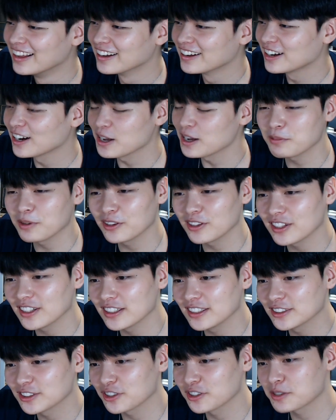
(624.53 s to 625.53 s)

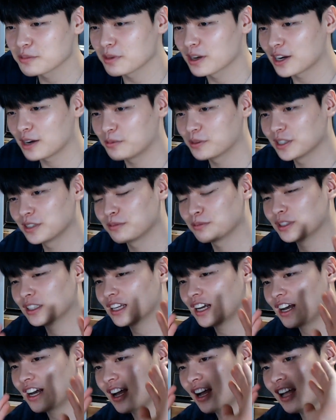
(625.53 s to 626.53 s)
그러면은 저는 이만
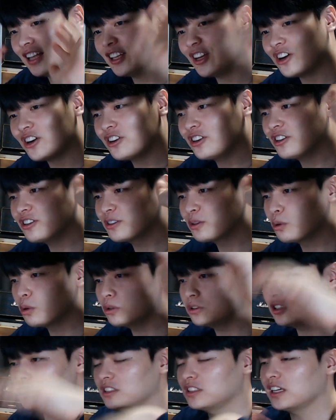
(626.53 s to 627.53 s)
가보겠습니다 안녕
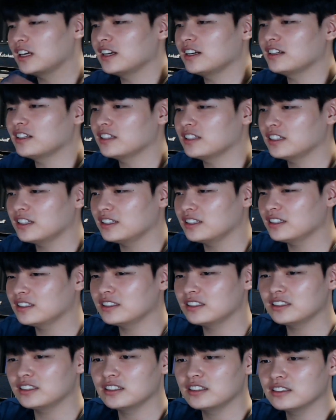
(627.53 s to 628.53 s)
코스
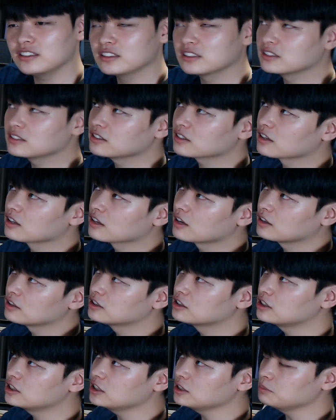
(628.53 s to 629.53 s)
세일은
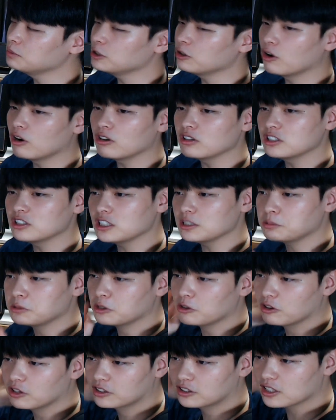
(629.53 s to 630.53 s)
11월
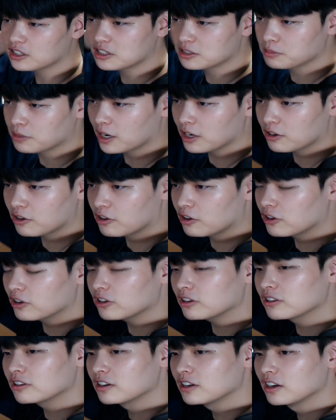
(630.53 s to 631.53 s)
12월 이때쯤에
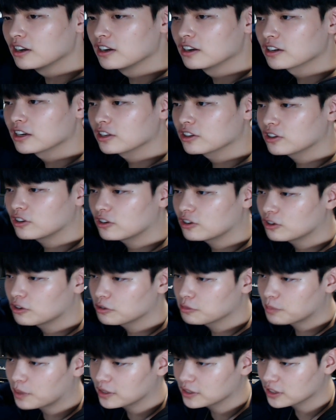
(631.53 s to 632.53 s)
할걸
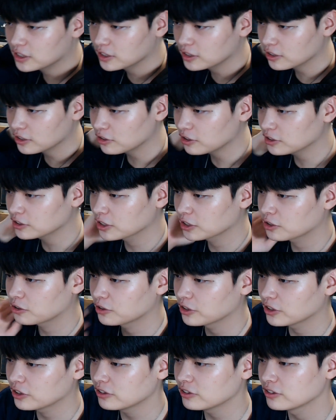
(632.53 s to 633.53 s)
그래서 많이 기다려야 될
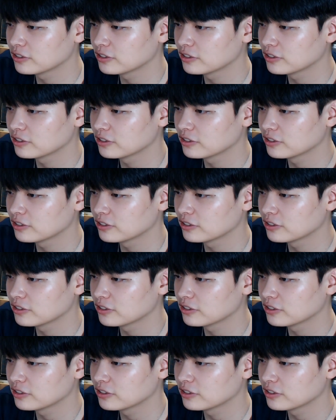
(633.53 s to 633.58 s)
거예요